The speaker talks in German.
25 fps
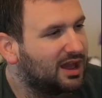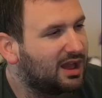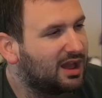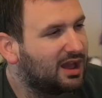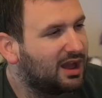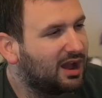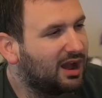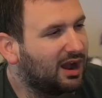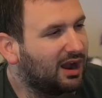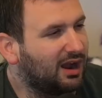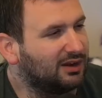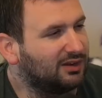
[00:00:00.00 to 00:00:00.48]

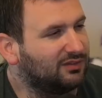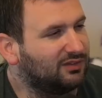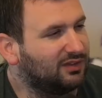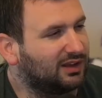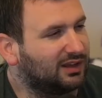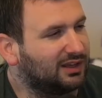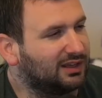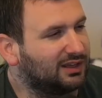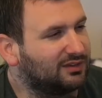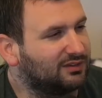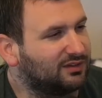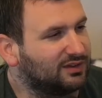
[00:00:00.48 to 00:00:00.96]
halt
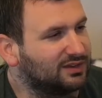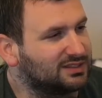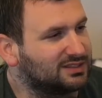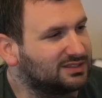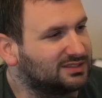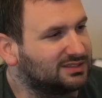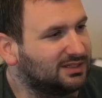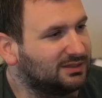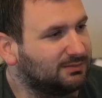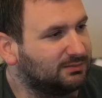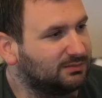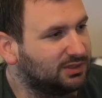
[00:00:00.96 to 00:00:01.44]
wirklich fast
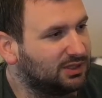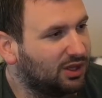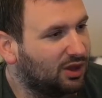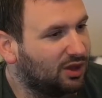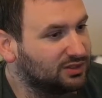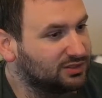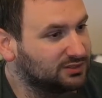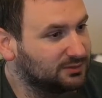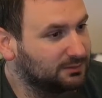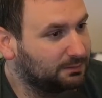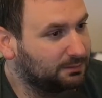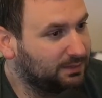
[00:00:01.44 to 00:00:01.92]

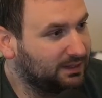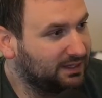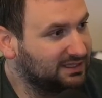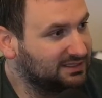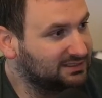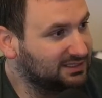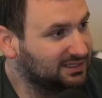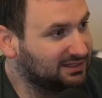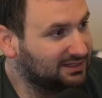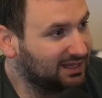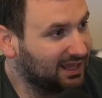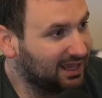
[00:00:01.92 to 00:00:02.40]
7000 Piece
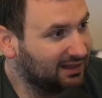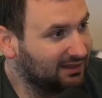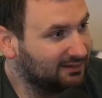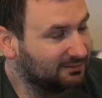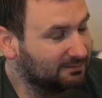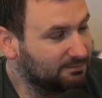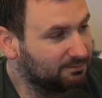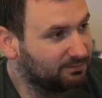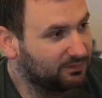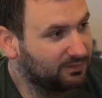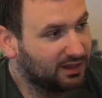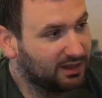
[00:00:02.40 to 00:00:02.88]
10
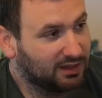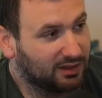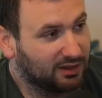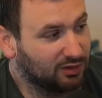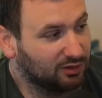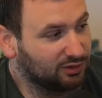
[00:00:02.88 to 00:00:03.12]
und